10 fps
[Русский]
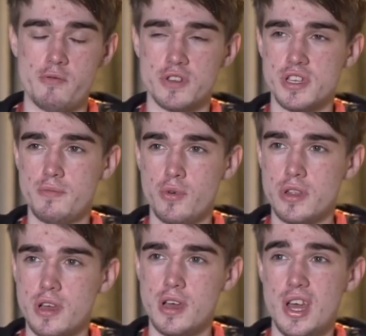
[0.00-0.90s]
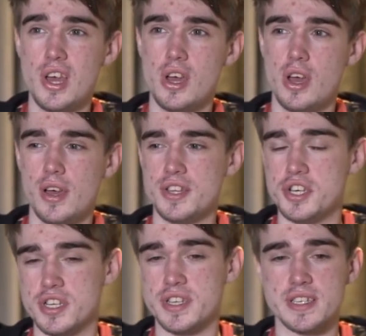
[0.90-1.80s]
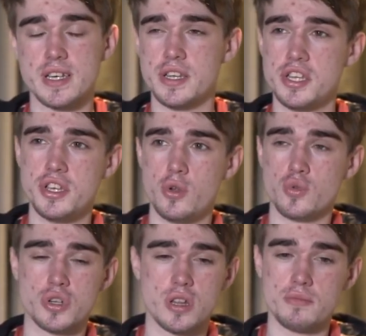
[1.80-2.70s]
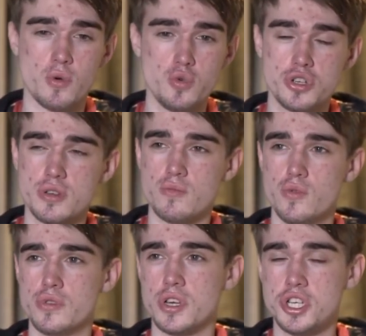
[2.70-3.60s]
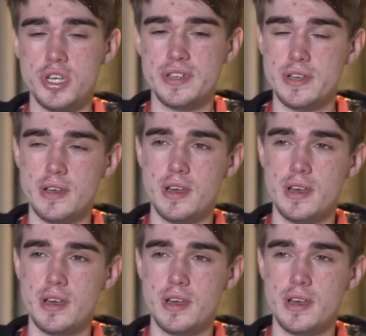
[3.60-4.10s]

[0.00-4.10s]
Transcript: его на саппорта, через несколько недель он уже там научится будет тащить.